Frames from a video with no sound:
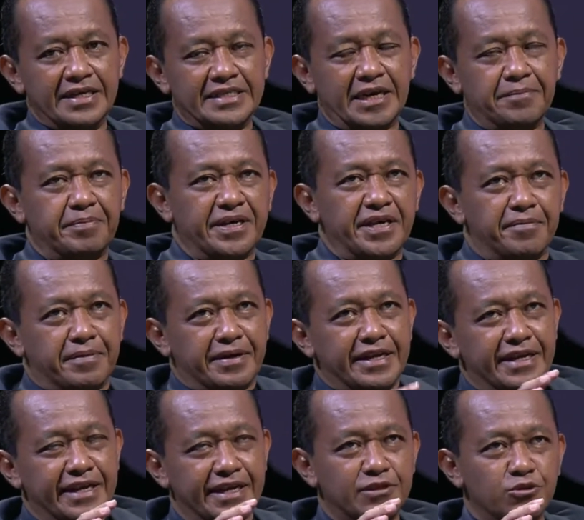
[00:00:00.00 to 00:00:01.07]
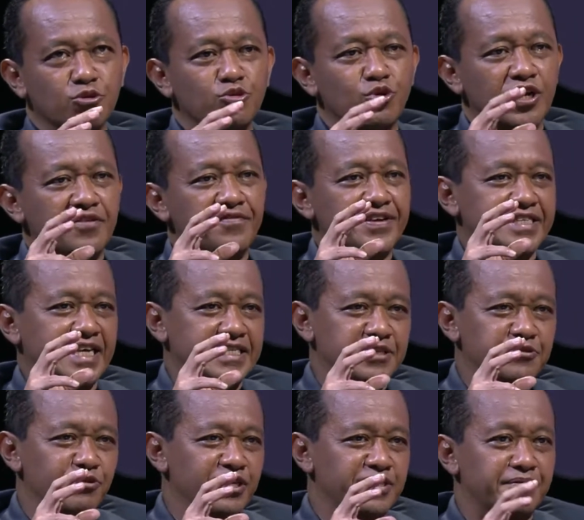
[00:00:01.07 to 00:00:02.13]
Saya pikir begini, tujuan
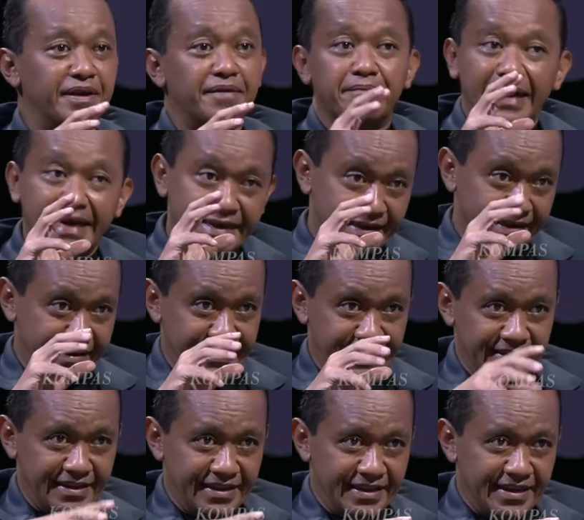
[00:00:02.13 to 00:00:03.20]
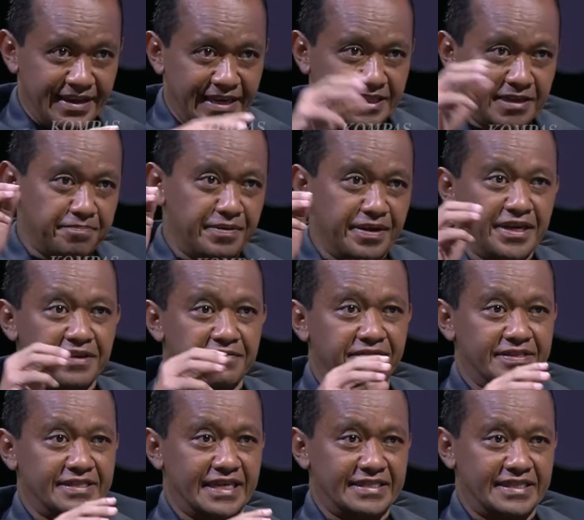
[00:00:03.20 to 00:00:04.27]
investasi itu kan sebenarnya baik. Kita ingin
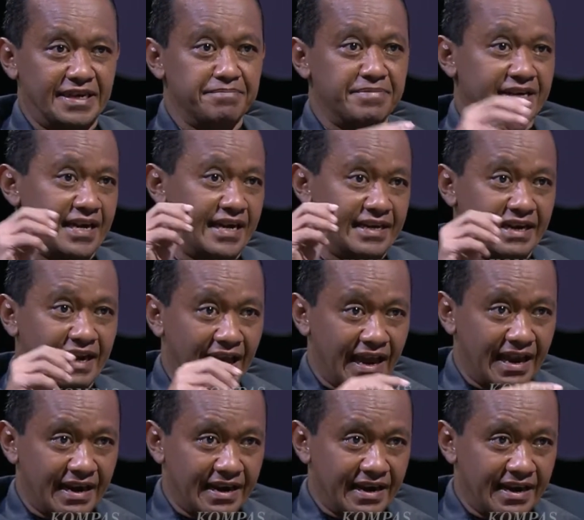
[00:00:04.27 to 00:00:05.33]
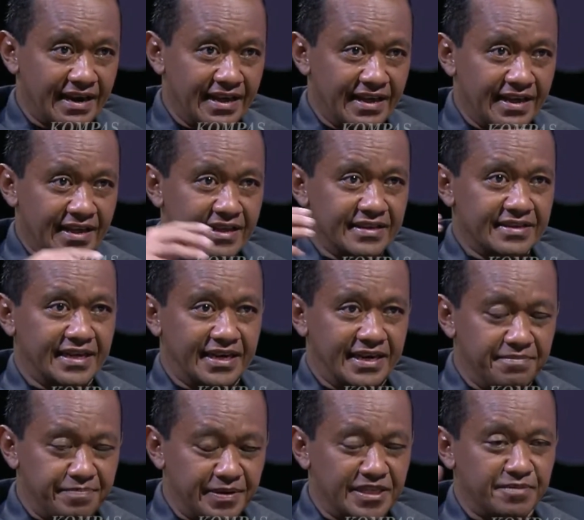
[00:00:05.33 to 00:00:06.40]
investasi yang berkeadilan.
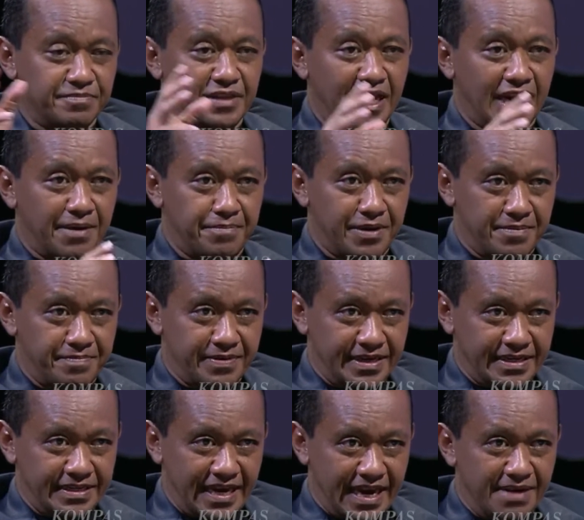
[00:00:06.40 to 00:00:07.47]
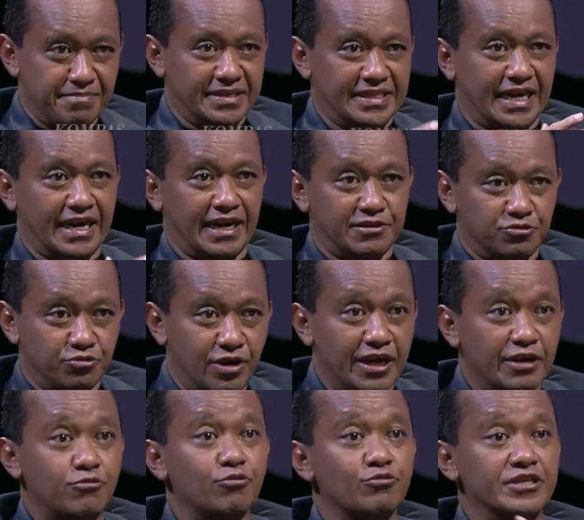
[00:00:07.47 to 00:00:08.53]
Jadi pencipta lapangan pekerjaan masyarakat
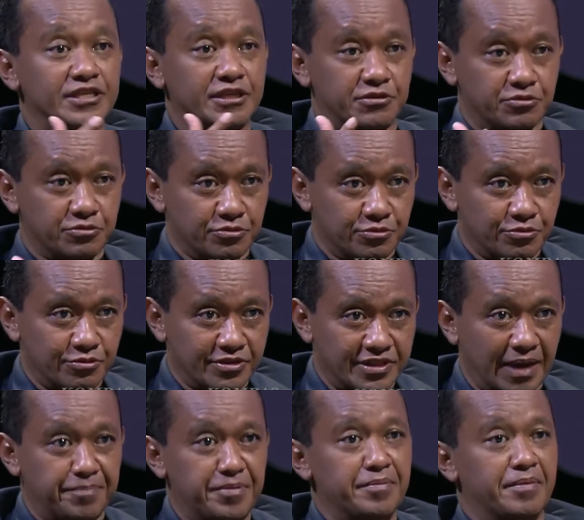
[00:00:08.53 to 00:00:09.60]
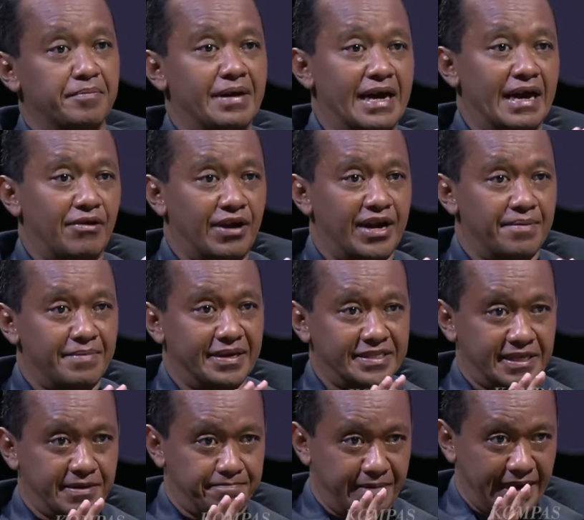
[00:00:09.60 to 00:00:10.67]
juga ikut di situ. Tapi memang kalau ada
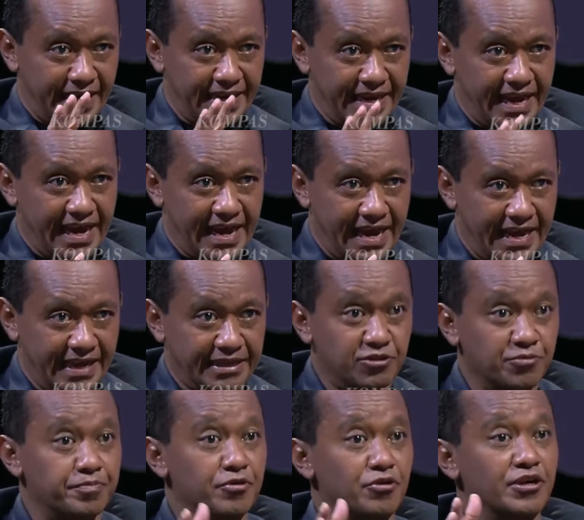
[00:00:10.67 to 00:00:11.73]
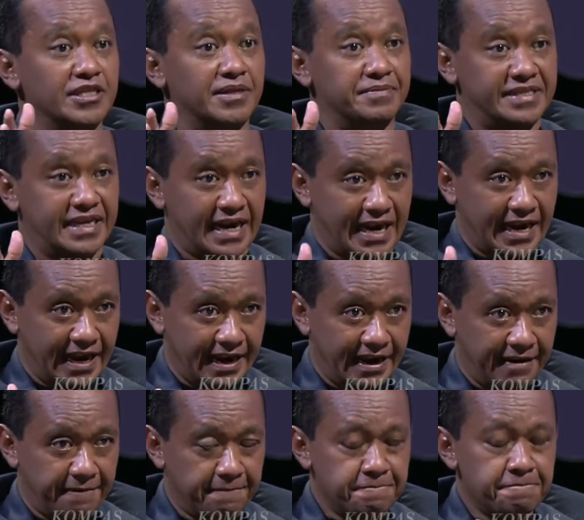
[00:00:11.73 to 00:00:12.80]
master plan-nya itu perlu kita bicarakan